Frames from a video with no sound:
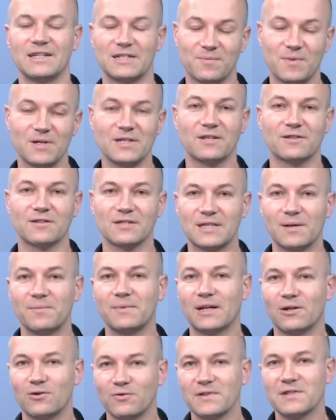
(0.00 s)
że będzie
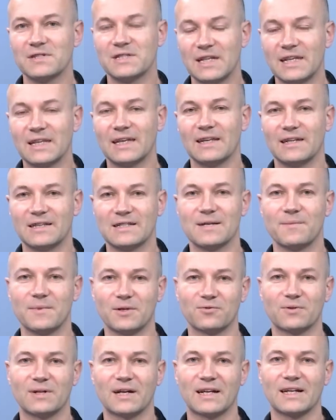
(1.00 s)
dostępna również wtedy, kiedy
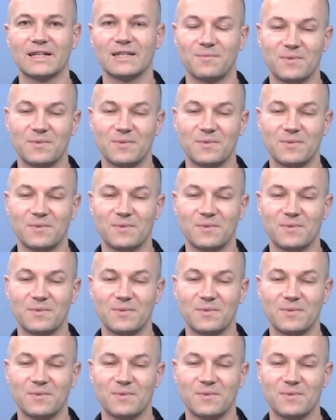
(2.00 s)
sama drukarka